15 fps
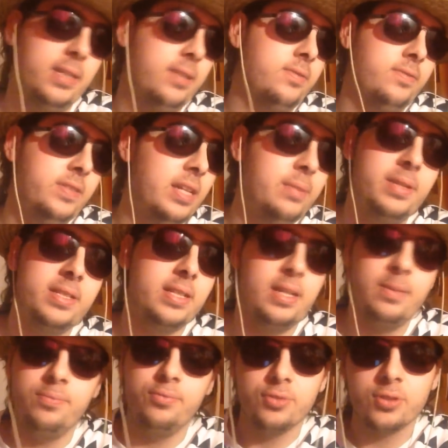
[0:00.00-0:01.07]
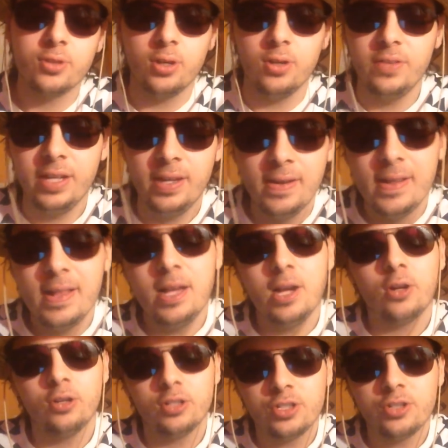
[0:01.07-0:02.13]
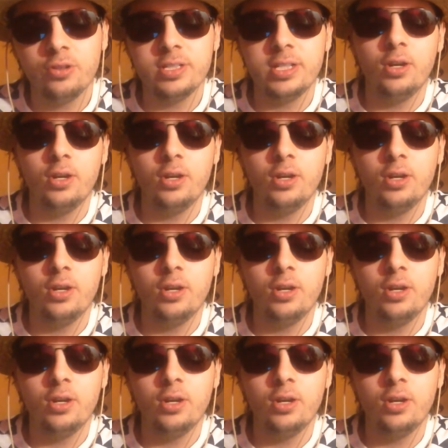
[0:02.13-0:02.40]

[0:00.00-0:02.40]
au final, bah, ça l'a plus crevé qu'autre chose.